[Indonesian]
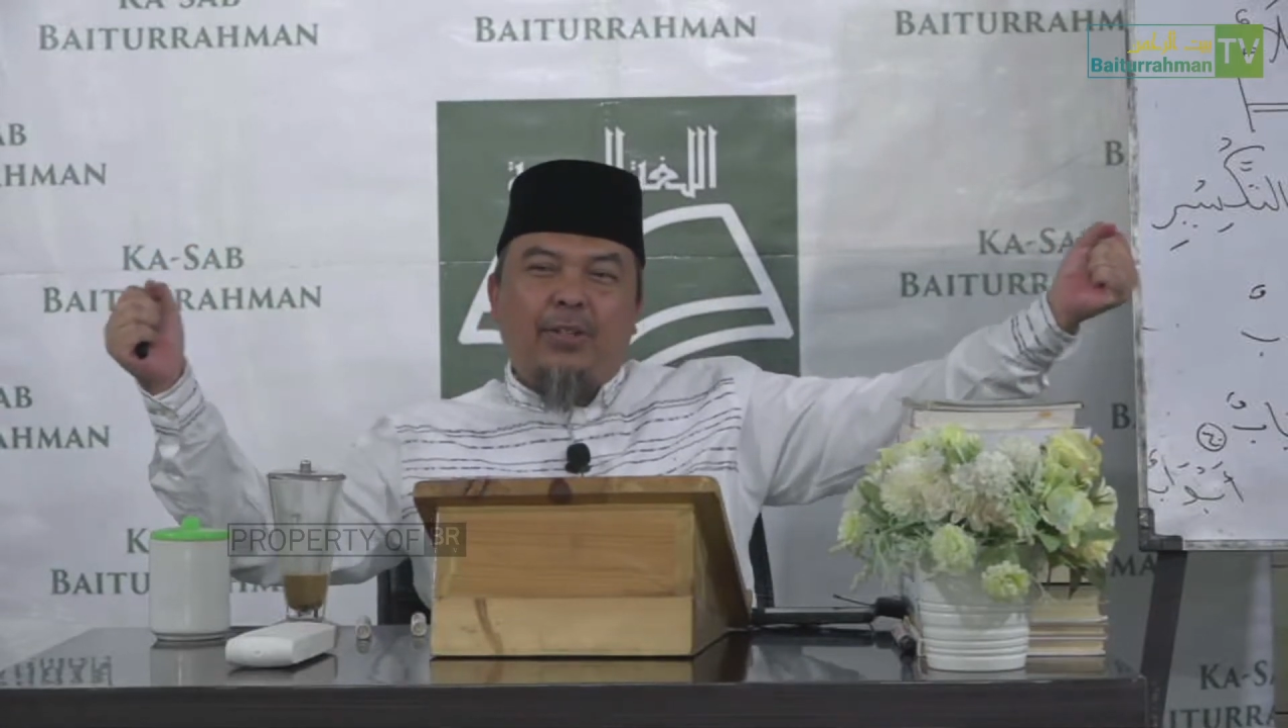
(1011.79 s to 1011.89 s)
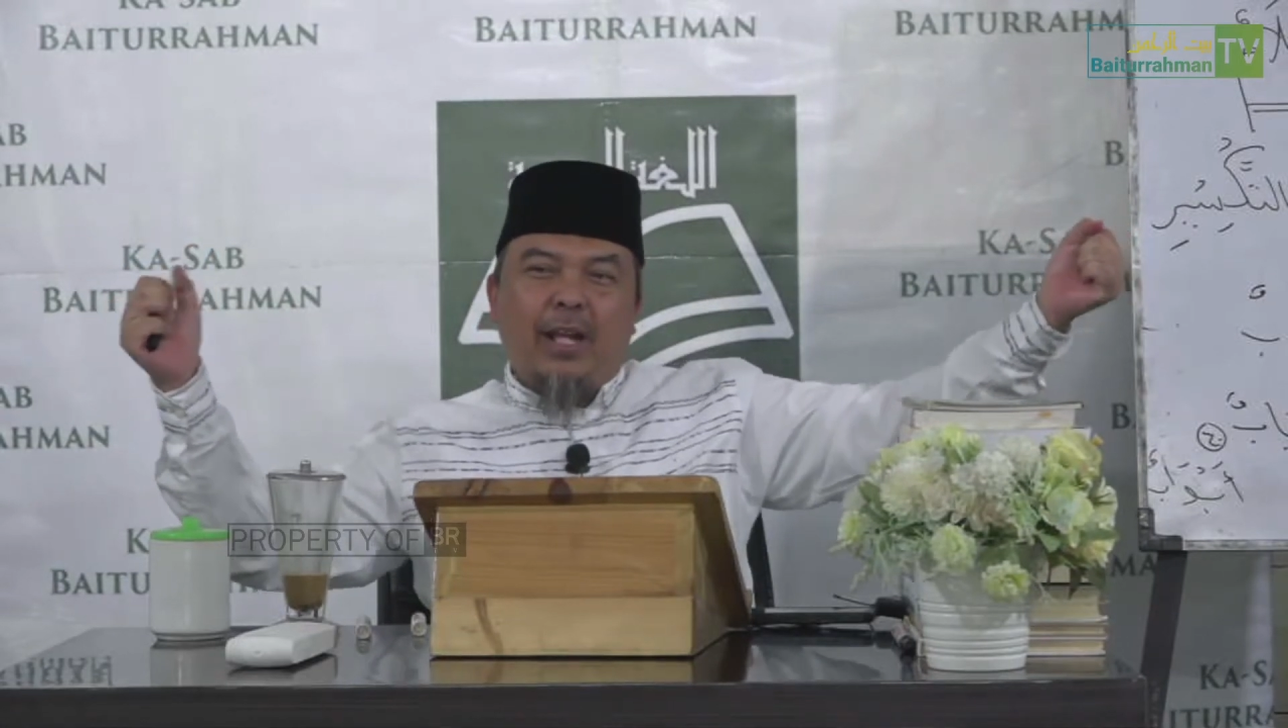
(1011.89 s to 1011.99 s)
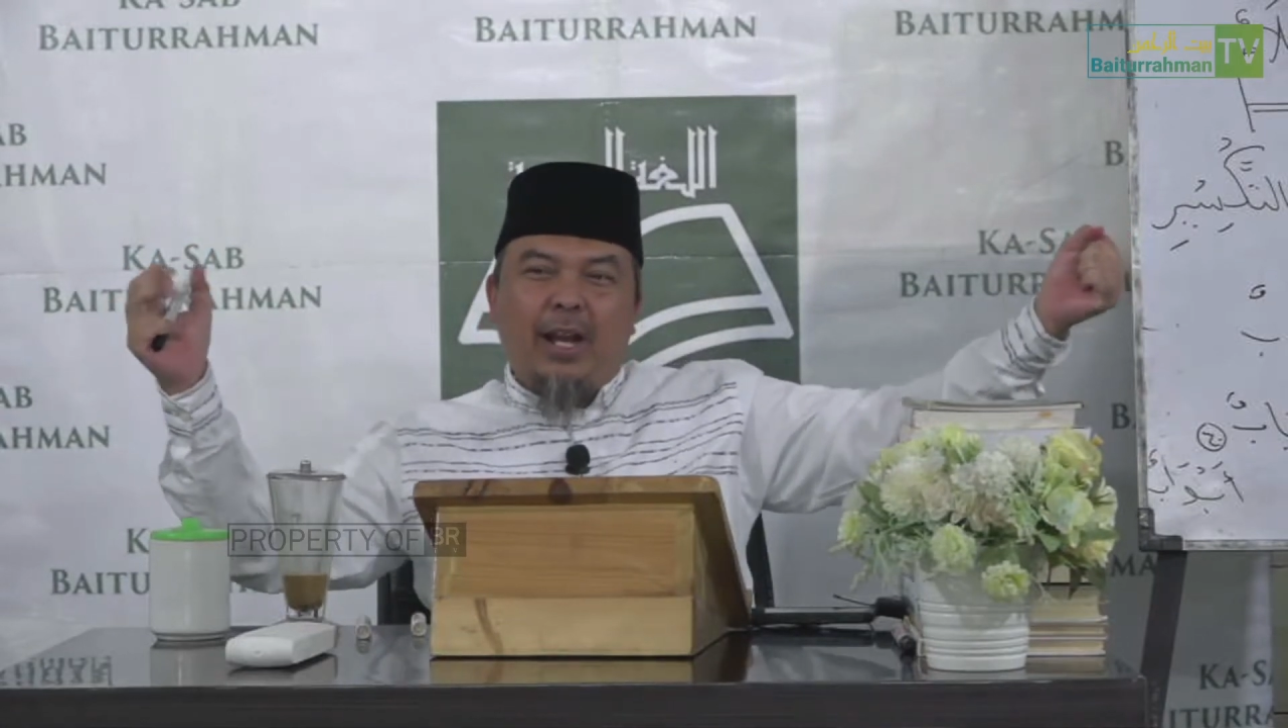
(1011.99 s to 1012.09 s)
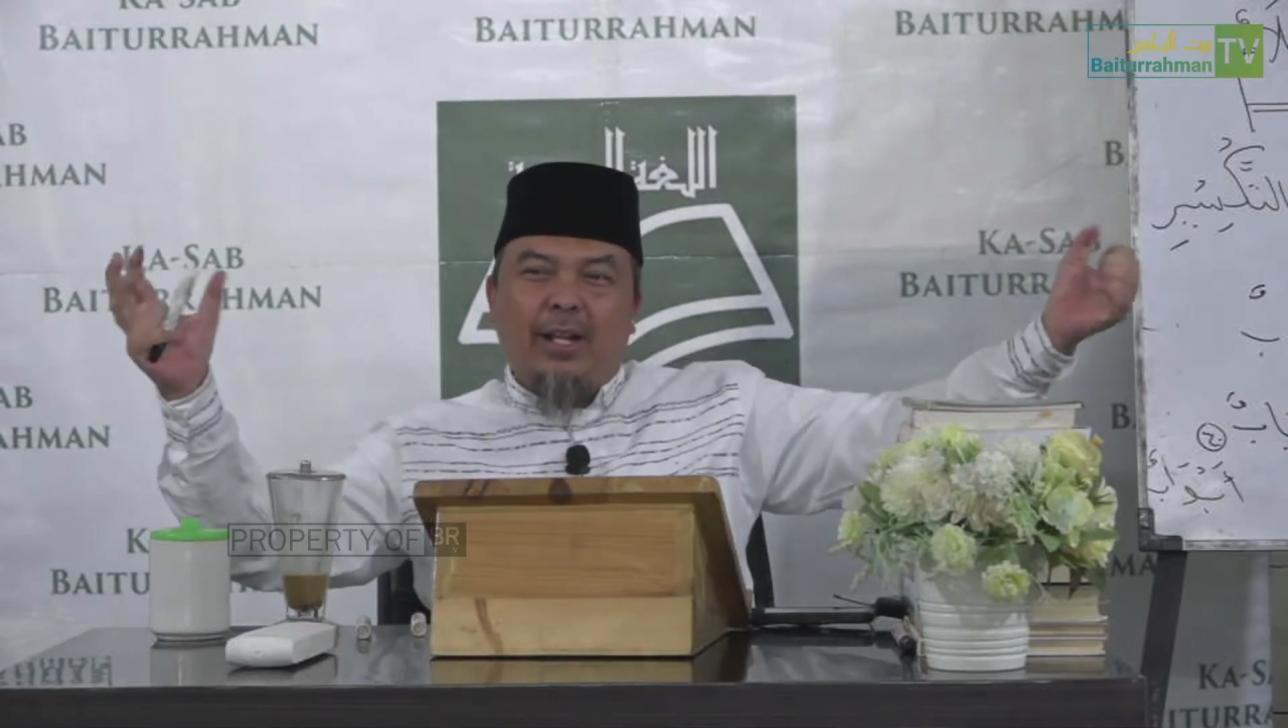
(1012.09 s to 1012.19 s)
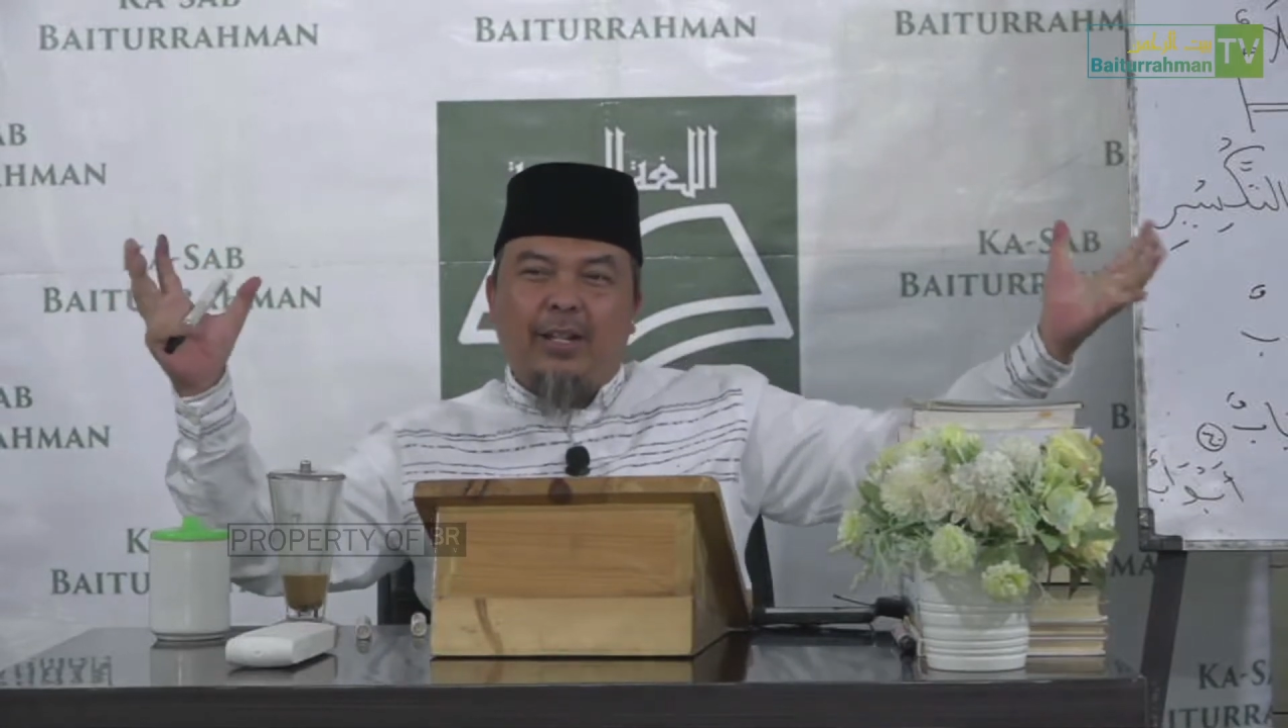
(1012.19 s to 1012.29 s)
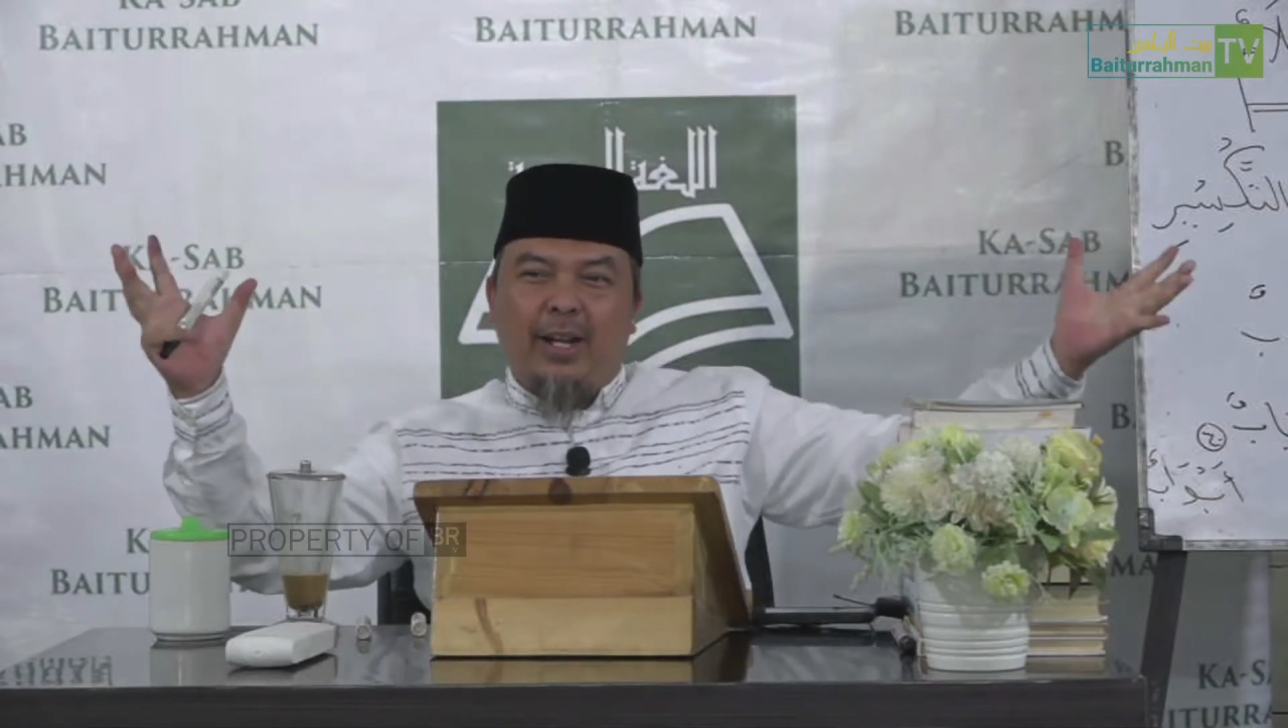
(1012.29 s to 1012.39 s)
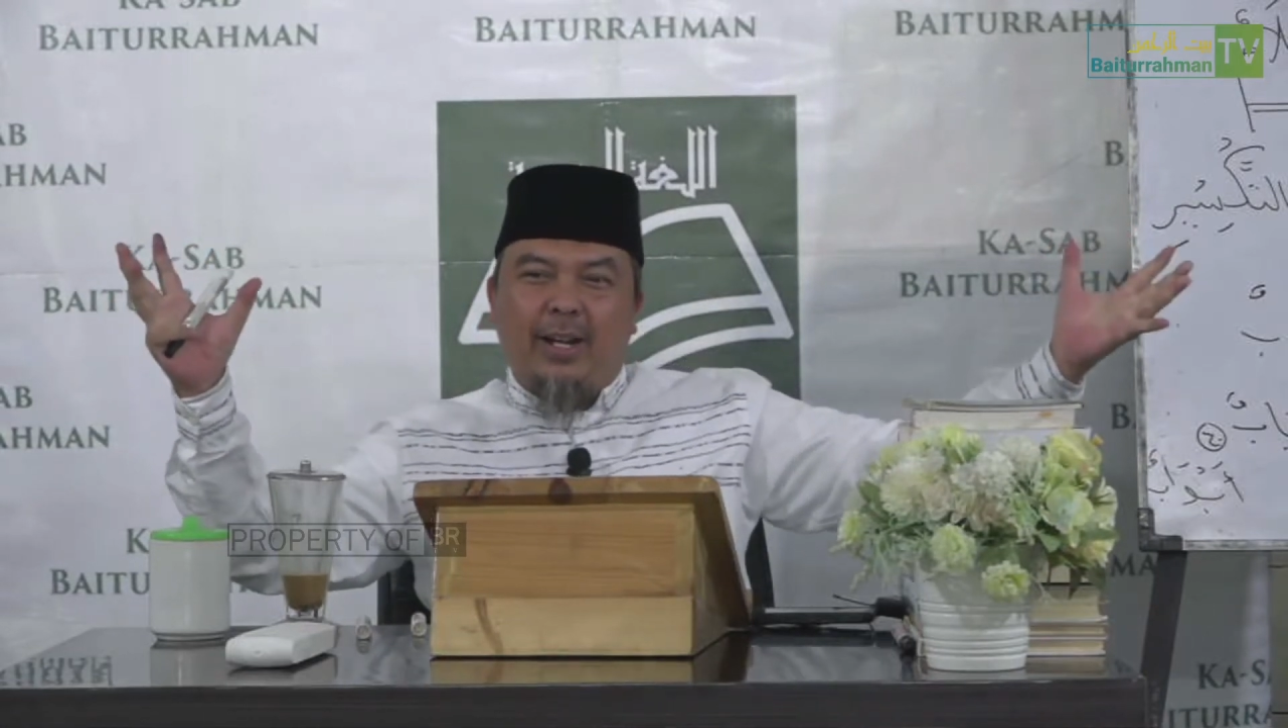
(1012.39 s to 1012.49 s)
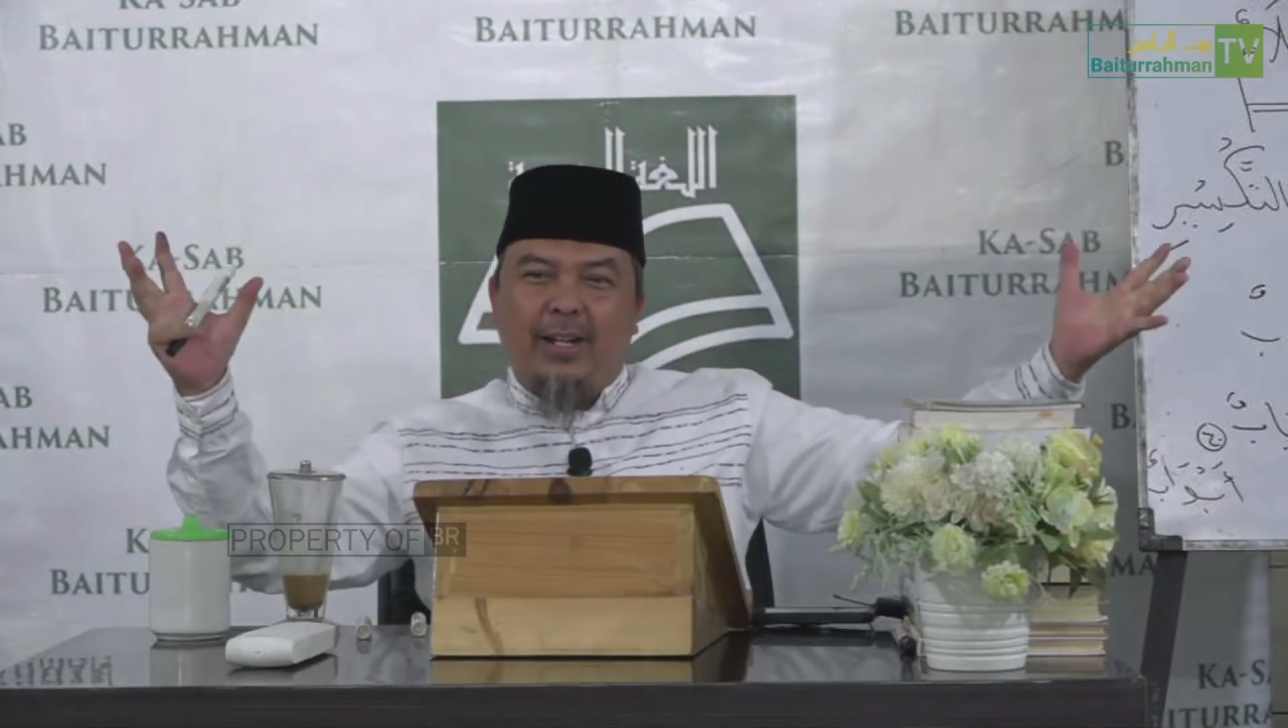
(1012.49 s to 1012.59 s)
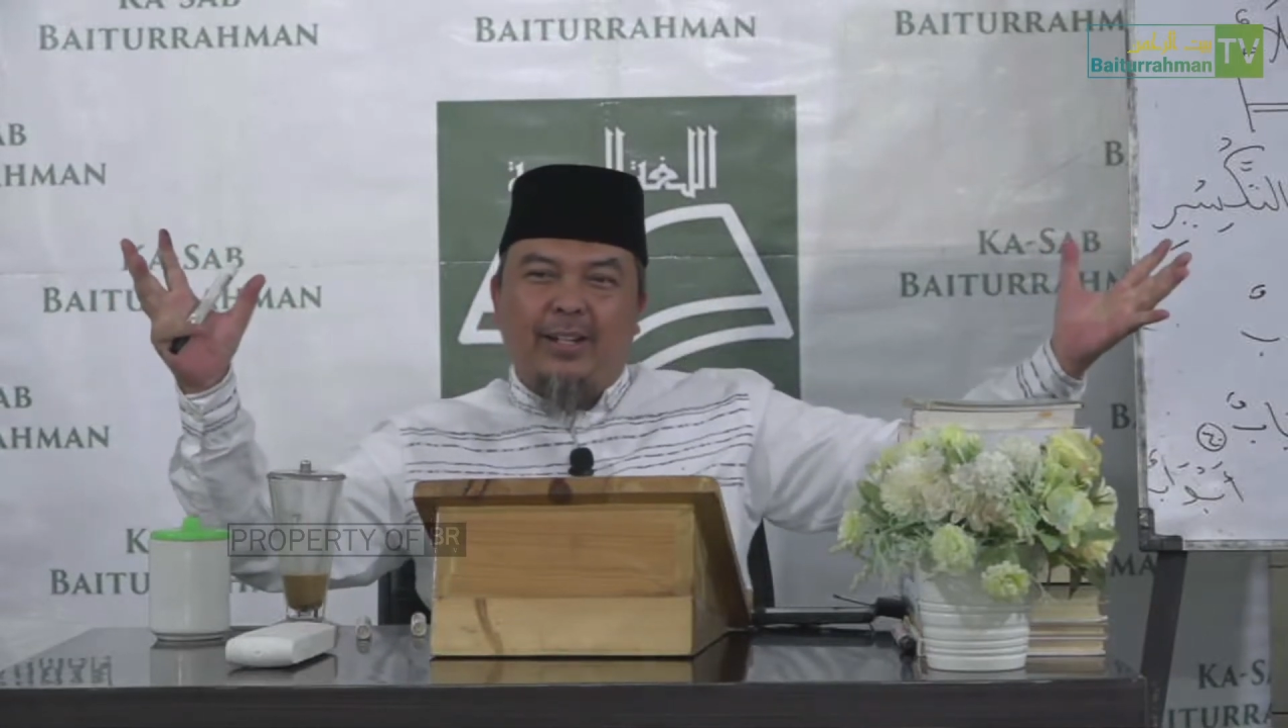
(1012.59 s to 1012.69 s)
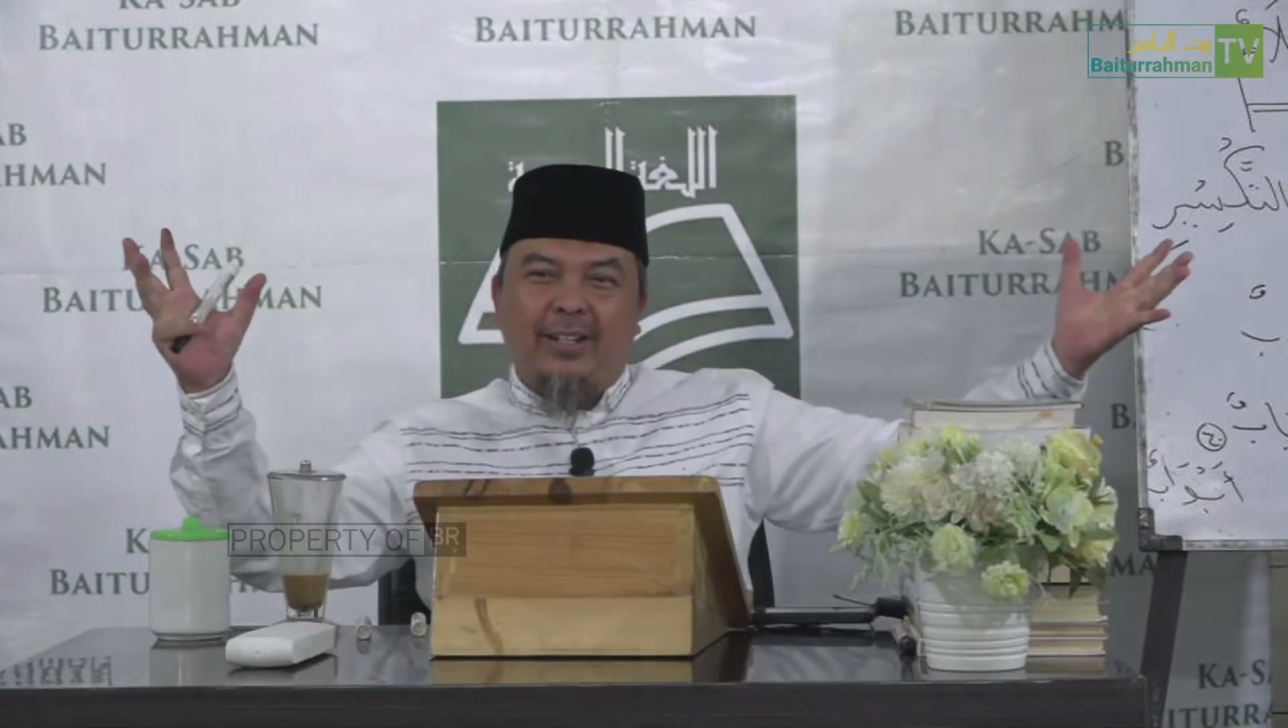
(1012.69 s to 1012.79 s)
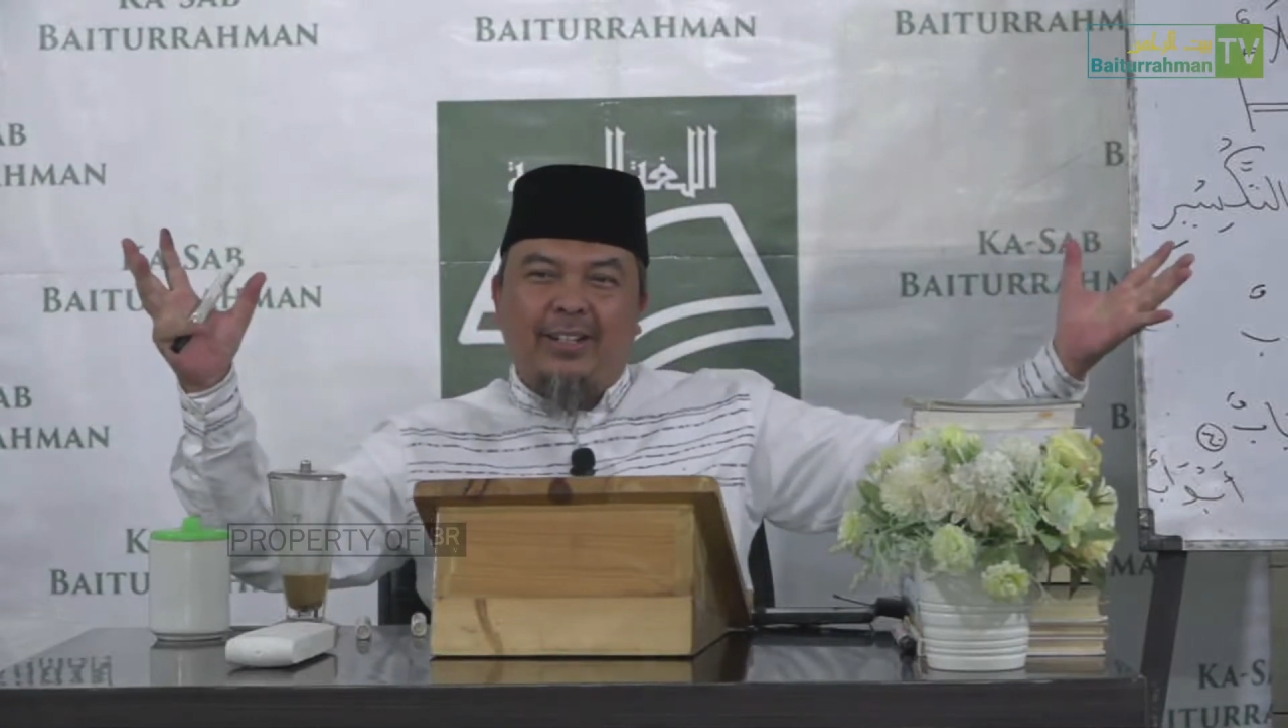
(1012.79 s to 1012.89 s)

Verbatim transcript: tangan-tangan,